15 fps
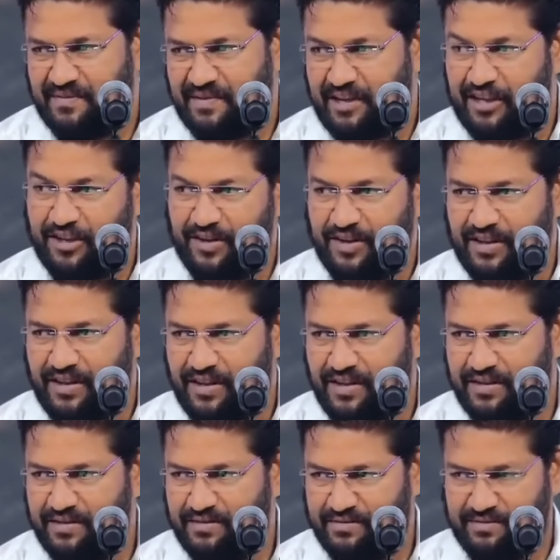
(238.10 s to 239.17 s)
అర్థమైందా
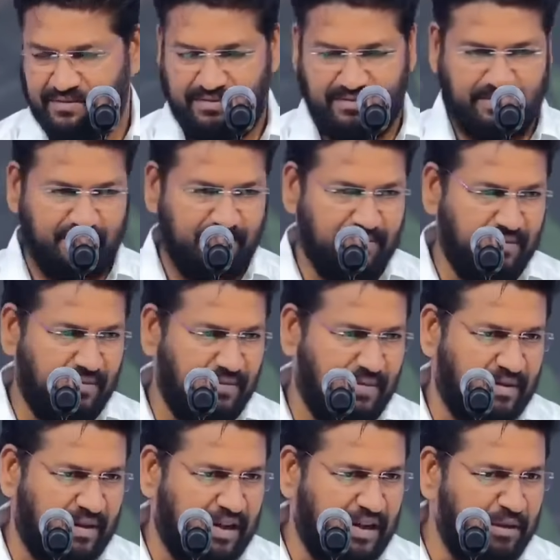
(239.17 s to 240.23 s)

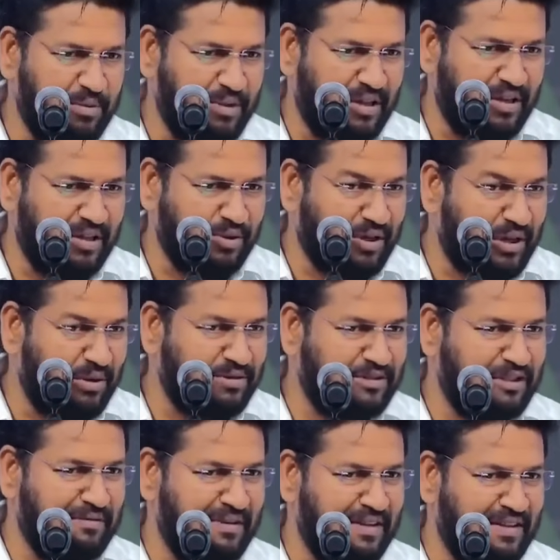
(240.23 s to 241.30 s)
కాపుదల ఎందుకు
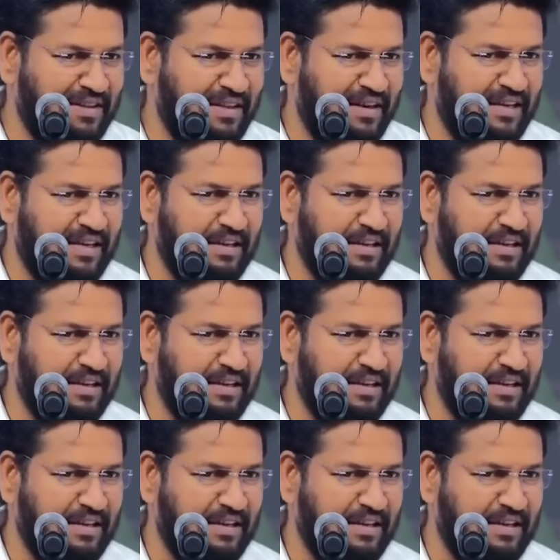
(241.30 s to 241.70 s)
అవసరమైంది అంటే